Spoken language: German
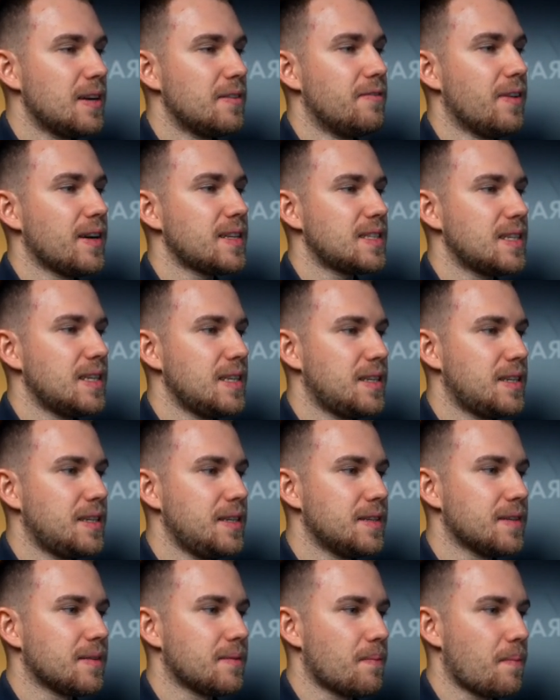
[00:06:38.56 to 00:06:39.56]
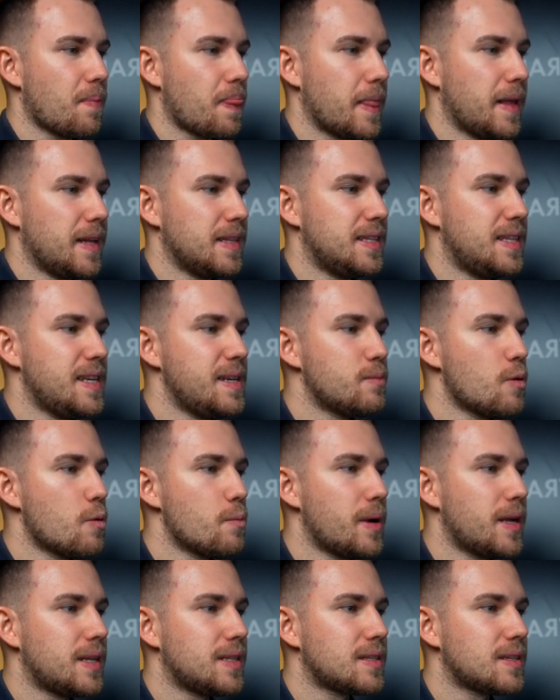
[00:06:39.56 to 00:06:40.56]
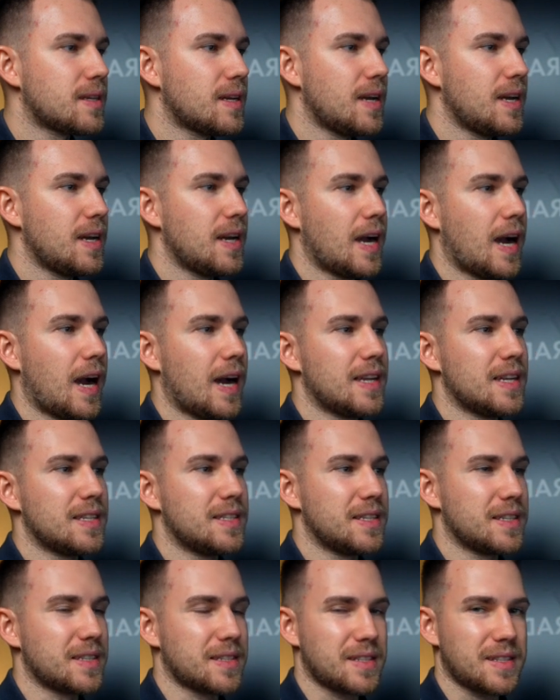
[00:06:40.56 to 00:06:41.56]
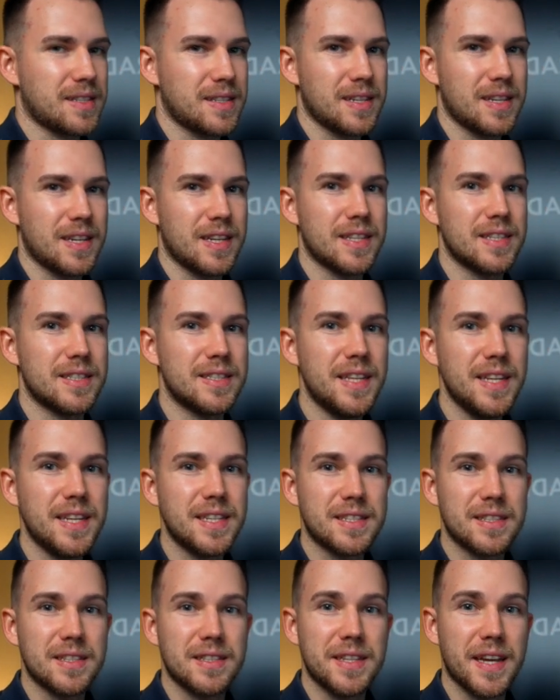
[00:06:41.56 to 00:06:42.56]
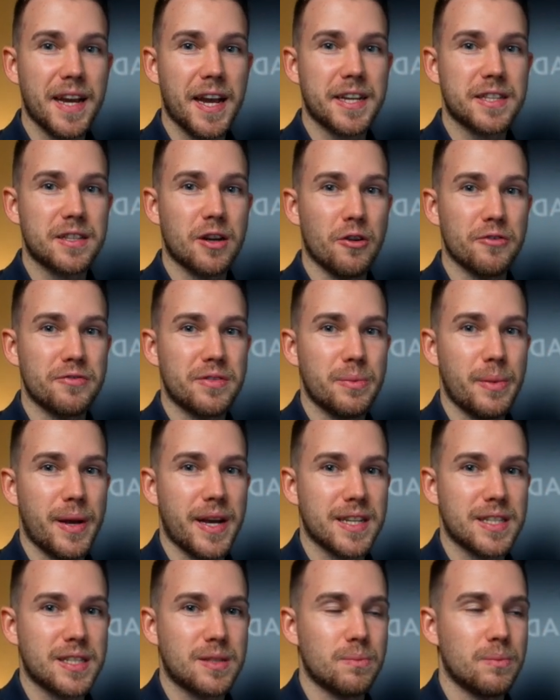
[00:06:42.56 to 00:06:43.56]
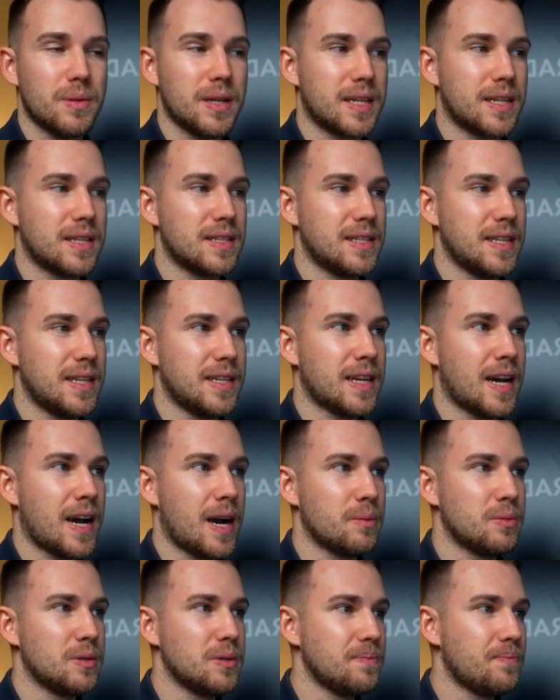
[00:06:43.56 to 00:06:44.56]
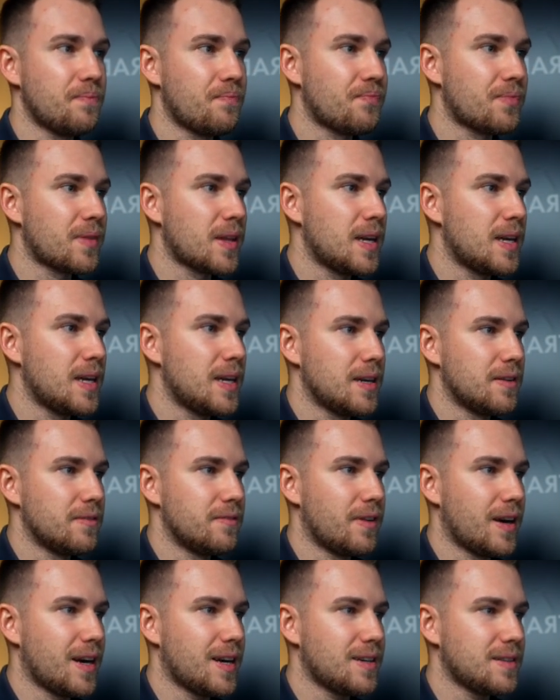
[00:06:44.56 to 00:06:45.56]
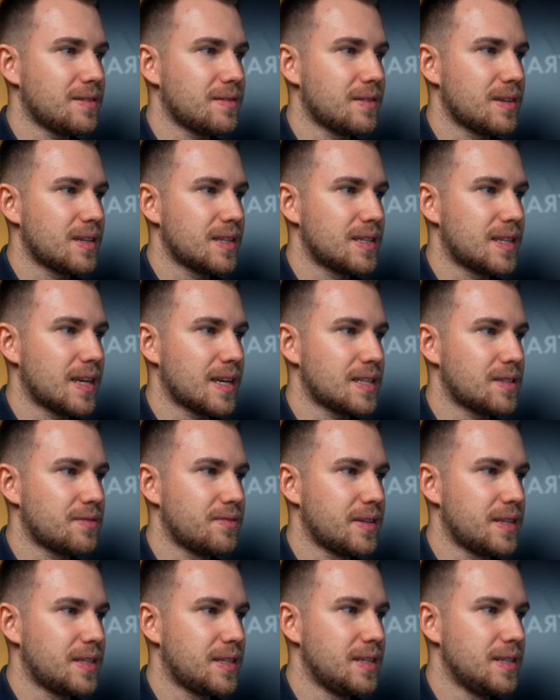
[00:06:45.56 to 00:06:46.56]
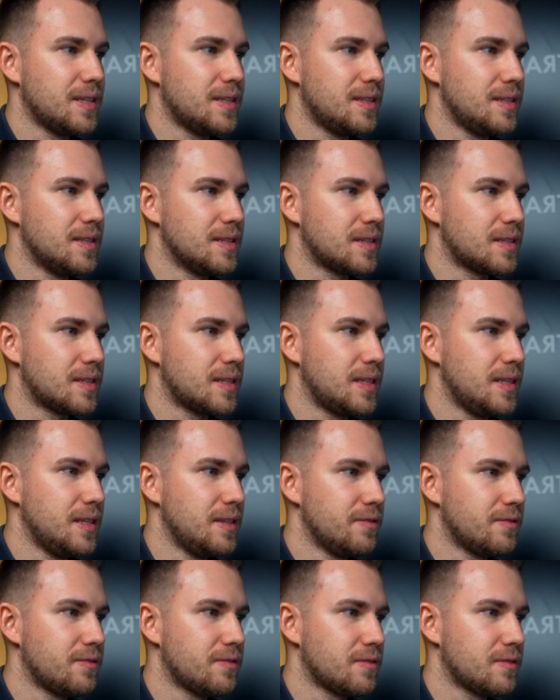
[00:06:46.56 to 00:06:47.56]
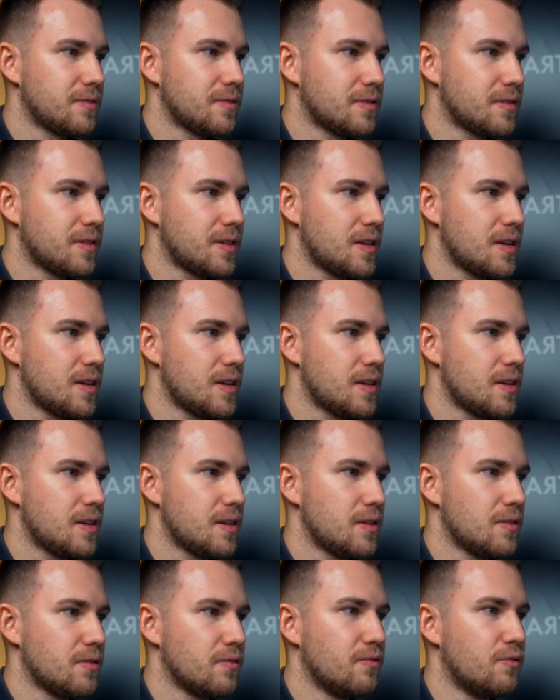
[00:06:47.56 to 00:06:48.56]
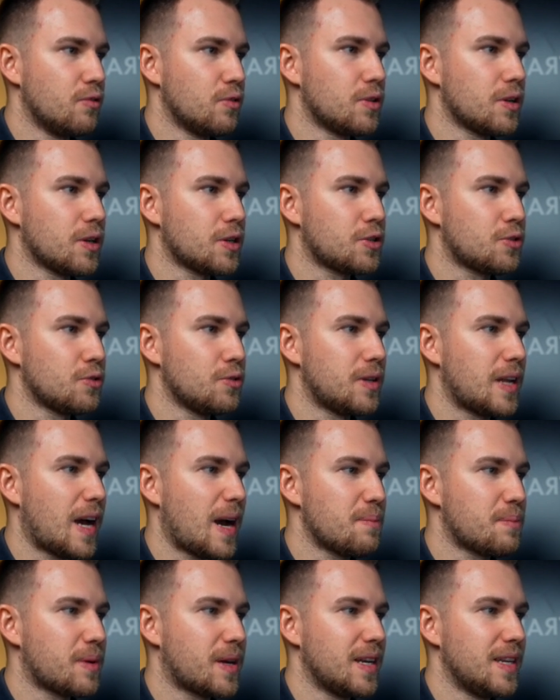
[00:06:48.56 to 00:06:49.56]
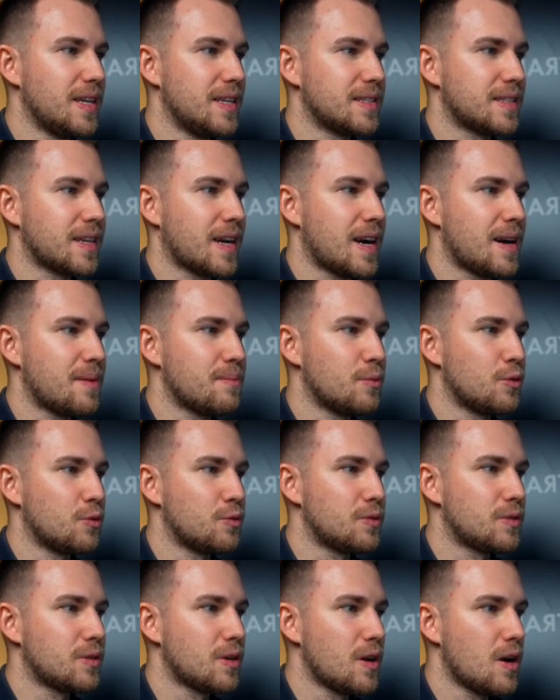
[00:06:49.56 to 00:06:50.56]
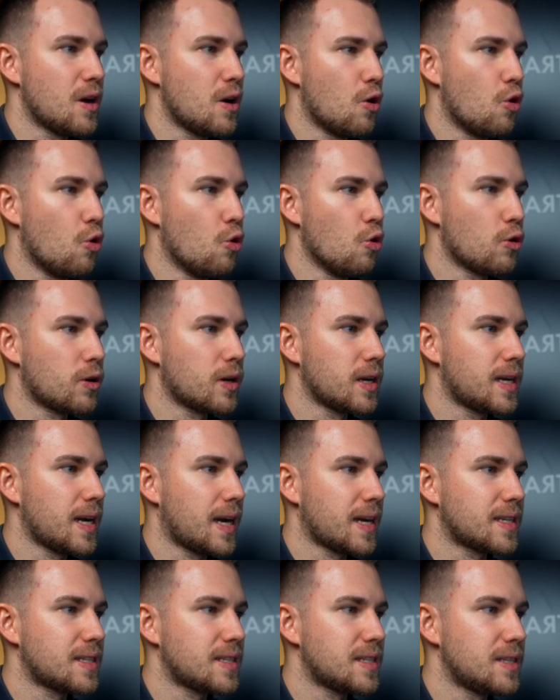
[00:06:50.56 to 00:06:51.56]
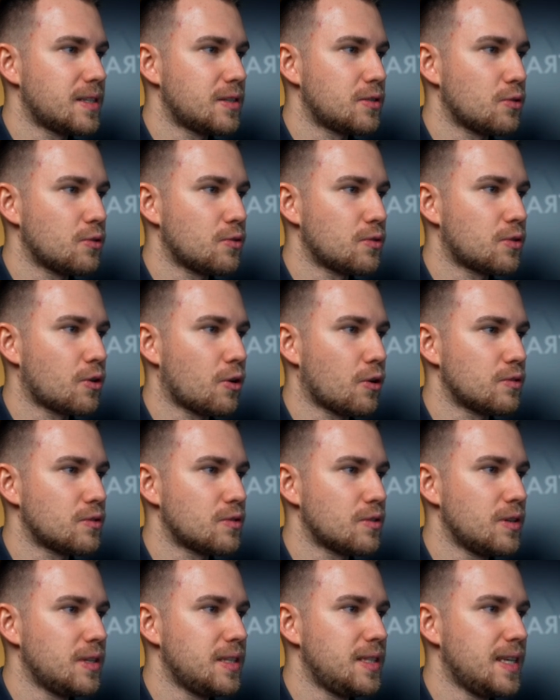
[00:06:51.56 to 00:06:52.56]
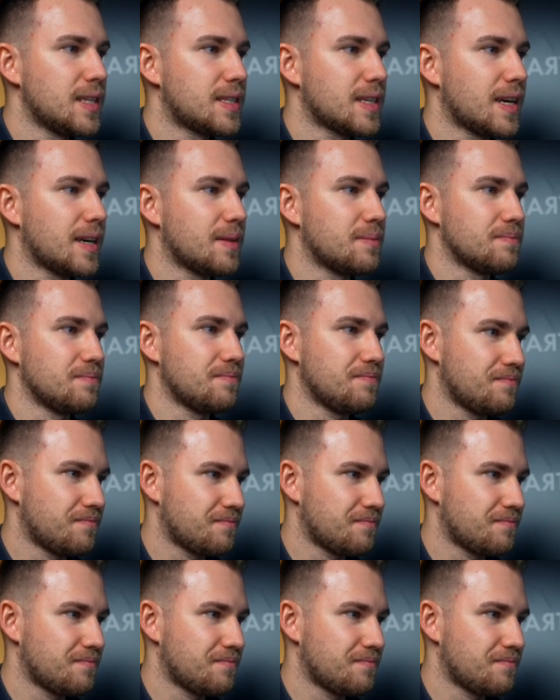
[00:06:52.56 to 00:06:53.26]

Was ich hier in dem Moment allerdings nicht direkt auf dem ersten Blick gesehen habe, war, dass wir hier dieses Tief wunderschön abgelehnt haben und hochgegangen sind und konsolidiert haben.